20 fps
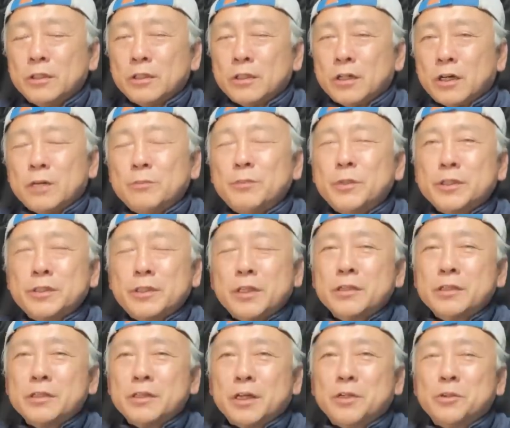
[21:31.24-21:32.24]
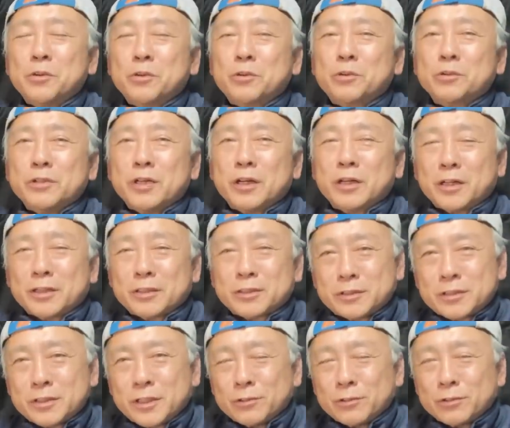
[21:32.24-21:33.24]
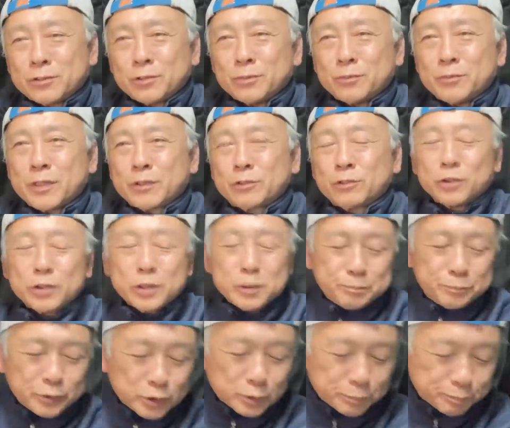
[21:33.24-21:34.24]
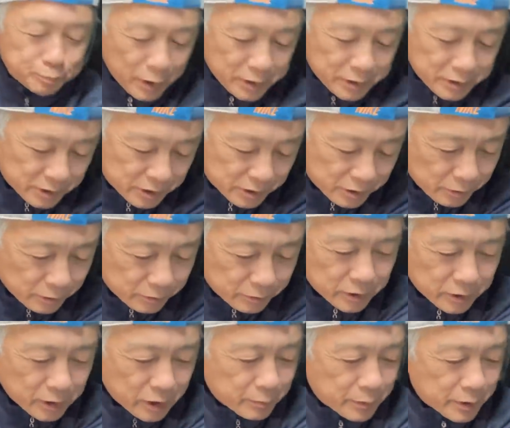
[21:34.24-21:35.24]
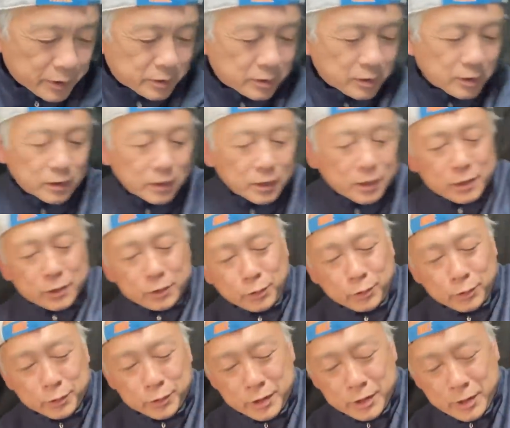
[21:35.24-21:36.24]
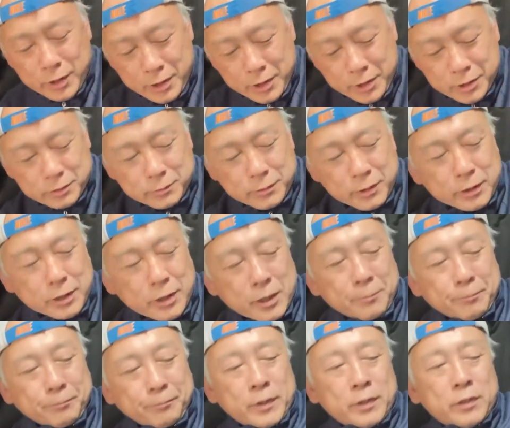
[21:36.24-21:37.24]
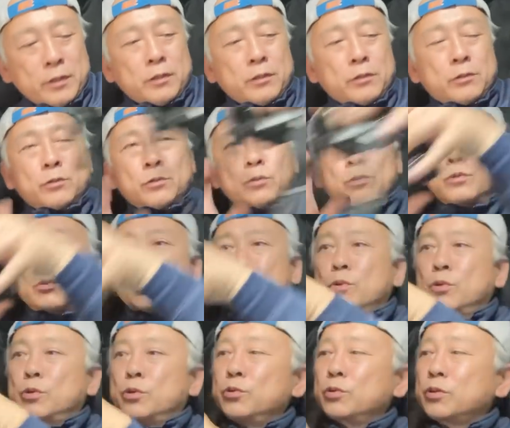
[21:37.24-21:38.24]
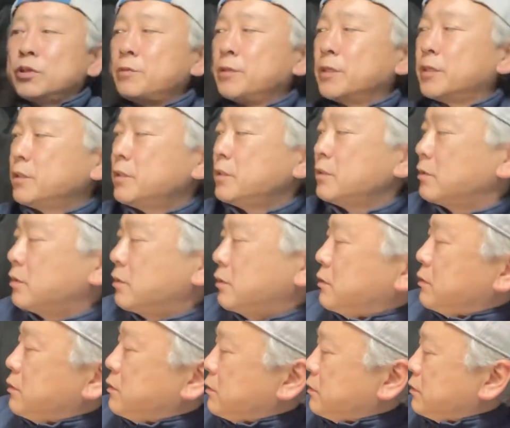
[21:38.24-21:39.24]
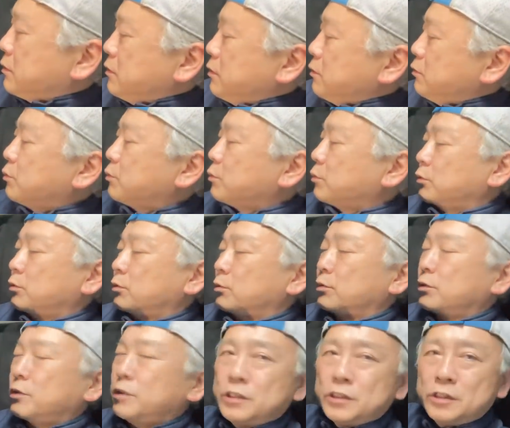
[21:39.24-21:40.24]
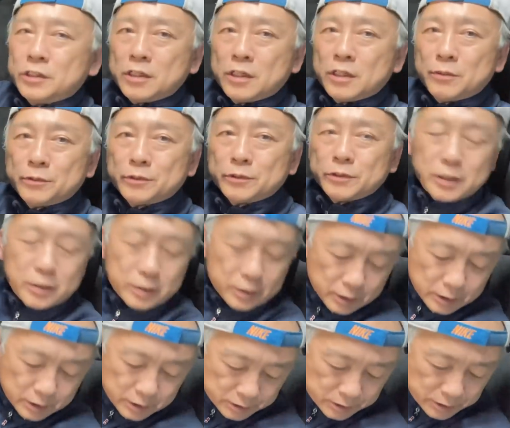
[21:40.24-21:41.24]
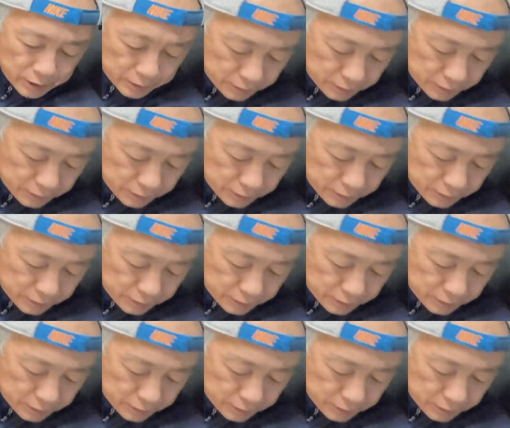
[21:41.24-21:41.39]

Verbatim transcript: あまり天気が良くなかったのと、まあ、トリプルパンチを食らいまして、とりあえずはね、えー、っと、このカメラね、えー、ニコンの EM で撮